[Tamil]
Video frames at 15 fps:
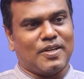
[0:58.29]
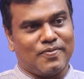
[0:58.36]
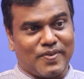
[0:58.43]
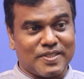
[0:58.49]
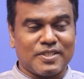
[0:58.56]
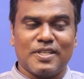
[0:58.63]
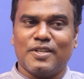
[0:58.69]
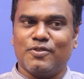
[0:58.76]
ஆக்சுவலாக
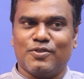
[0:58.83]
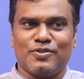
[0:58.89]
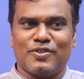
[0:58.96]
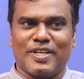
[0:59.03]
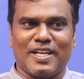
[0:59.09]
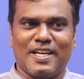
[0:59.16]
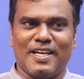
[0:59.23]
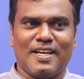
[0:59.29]
ஃபஸ்ட்டு நீங்கள் ஒன்று
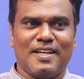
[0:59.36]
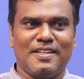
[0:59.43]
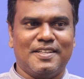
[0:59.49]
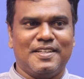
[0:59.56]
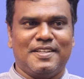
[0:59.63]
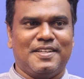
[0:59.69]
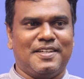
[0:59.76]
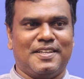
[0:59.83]
சொன்னீங்க இல்லையா
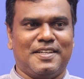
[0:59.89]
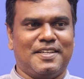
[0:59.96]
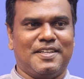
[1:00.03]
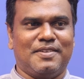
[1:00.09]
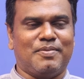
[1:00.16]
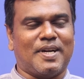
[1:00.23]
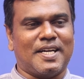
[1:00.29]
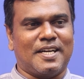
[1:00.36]

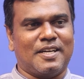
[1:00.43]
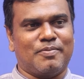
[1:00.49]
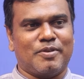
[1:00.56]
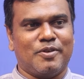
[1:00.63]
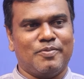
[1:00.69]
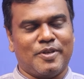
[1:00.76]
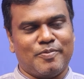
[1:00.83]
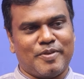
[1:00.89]
மாநாடுக்கு
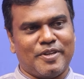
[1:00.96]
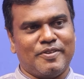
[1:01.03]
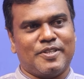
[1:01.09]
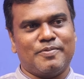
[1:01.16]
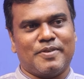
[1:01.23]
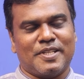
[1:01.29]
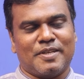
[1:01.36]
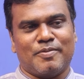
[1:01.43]
அப்புறம் மிகப்பெரிய
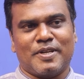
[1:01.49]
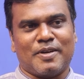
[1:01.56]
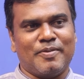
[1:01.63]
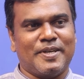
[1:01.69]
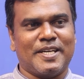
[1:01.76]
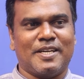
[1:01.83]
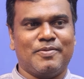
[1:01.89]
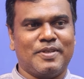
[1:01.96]
வெற்றி படத்துக்கு அப்புறம்
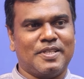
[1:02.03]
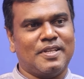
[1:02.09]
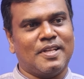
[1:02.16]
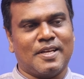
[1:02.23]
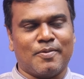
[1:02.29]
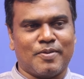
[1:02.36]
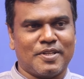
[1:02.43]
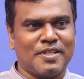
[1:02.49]
கமிட் ஆகாமல் இருந்தேன்
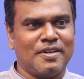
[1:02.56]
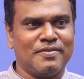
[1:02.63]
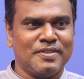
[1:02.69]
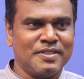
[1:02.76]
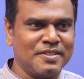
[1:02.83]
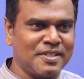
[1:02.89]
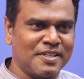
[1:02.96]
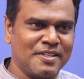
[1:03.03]
அதுக்கப்புறம் தான்
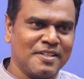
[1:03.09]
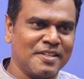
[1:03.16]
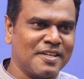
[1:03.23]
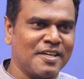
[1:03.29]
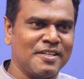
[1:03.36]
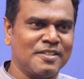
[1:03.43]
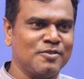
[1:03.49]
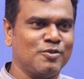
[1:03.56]
வெந்து தனித்தது
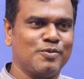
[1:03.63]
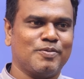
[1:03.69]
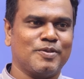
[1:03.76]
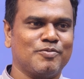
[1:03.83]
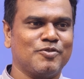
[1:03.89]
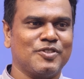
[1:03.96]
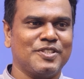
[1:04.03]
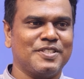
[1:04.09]
காடுன்னு
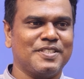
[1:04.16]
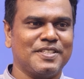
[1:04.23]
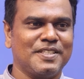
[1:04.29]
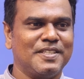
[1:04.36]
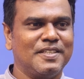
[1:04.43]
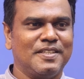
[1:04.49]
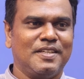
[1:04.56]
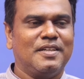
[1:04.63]
படமும் வந்துச்சு
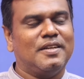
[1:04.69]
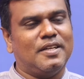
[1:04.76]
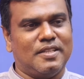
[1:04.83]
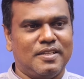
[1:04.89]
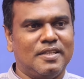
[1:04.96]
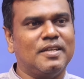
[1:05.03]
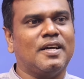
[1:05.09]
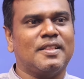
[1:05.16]

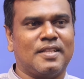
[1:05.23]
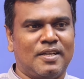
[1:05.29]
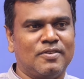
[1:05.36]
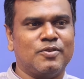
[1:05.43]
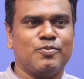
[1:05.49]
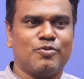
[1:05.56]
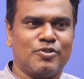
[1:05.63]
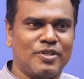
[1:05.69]
அது அந்த
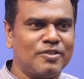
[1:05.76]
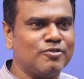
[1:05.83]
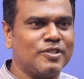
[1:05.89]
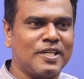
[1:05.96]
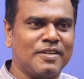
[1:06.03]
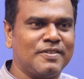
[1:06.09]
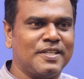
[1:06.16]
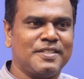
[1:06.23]
அளவுக்கு போகல
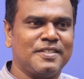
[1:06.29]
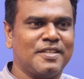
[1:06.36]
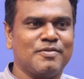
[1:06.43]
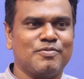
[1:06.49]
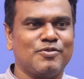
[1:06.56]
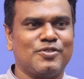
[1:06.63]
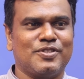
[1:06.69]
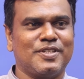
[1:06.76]
ஒரு ஆவரேஜாக
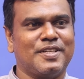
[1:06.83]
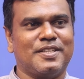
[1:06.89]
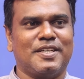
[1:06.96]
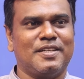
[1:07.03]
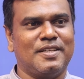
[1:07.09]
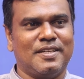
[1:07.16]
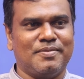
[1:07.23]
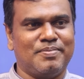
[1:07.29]
தான் போச்சு
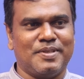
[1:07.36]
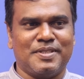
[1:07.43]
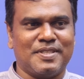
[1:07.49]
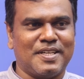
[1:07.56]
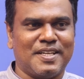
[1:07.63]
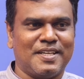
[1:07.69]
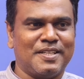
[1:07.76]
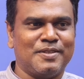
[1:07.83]
அதனால்
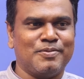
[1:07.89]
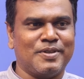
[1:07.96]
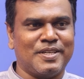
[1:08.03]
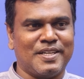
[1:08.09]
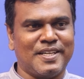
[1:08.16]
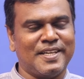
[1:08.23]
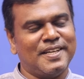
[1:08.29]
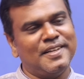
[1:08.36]
பெருசாலாம் இது
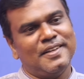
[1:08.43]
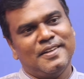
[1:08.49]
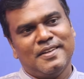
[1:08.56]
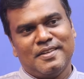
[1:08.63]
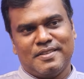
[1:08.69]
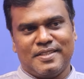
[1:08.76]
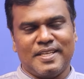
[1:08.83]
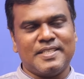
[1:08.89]
பண்ணல
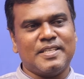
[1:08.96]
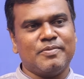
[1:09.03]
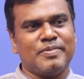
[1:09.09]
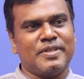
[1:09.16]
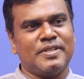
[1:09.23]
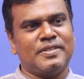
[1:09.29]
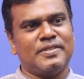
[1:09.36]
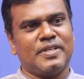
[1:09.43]
தேசிங்
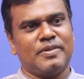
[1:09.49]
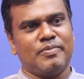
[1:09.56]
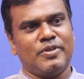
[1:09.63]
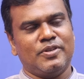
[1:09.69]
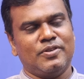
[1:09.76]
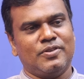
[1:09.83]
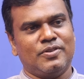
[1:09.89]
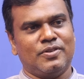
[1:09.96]

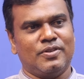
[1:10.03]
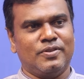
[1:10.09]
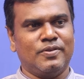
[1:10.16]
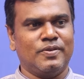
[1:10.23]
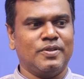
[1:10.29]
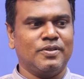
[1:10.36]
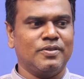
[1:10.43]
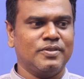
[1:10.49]
பெரியசாமியும்
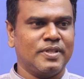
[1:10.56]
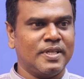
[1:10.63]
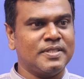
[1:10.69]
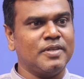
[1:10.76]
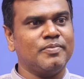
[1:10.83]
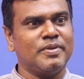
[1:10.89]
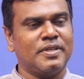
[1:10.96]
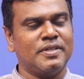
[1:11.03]
அதுவும்
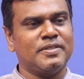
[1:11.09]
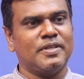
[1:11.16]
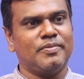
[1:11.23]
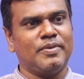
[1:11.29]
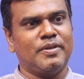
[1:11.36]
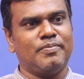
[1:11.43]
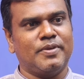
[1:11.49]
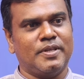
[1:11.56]
தேசிங்
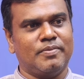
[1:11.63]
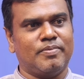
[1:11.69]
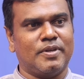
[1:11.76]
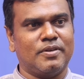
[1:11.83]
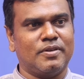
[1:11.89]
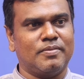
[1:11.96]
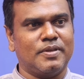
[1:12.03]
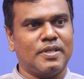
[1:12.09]
பெரியசாமி எப்படி
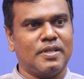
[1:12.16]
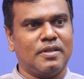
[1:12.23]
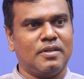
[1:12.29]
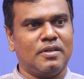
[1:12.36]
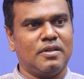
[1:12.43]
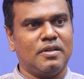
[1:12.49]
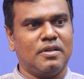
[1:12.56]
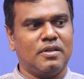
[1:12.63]
பழக்கம் அப்படின்னா
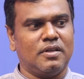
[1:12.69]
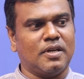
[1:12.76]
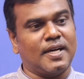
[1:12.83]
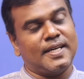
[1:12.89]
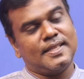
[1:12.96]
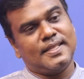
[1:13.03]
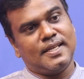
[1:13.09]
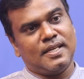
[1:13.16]

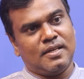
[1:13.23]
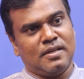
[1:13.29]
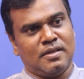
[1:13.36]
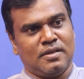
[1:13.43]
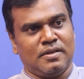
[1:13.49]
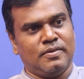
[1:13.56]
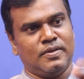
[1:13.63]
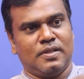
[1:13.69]
அகத்தியன்
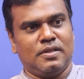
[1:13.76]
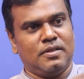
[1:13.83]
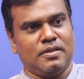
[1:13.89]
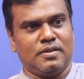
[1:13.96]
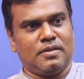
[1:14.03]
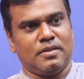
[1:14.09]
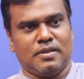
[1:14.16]
வந்து